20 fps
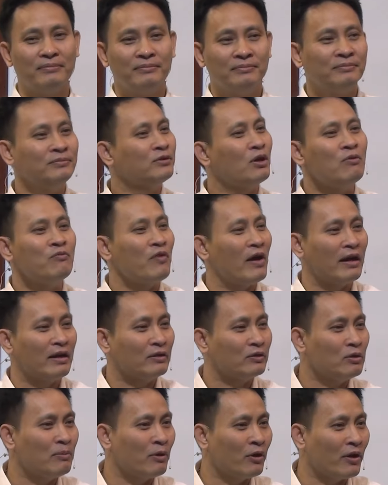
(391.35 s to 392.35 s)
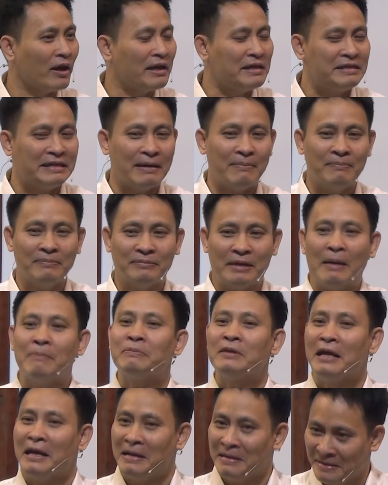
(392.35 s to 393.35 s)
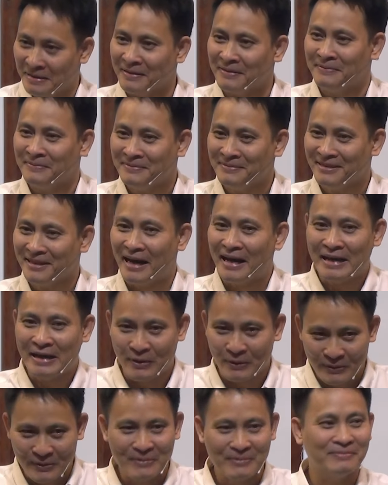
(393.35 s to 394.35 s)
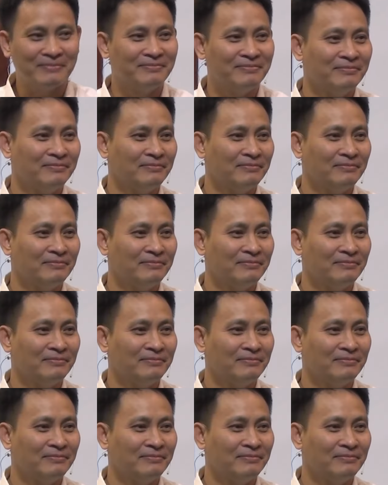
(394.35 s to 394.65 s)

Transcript: Nhưng không phải là tôi nói anh chị em tham tiền nhé, hãy hiểu đúng.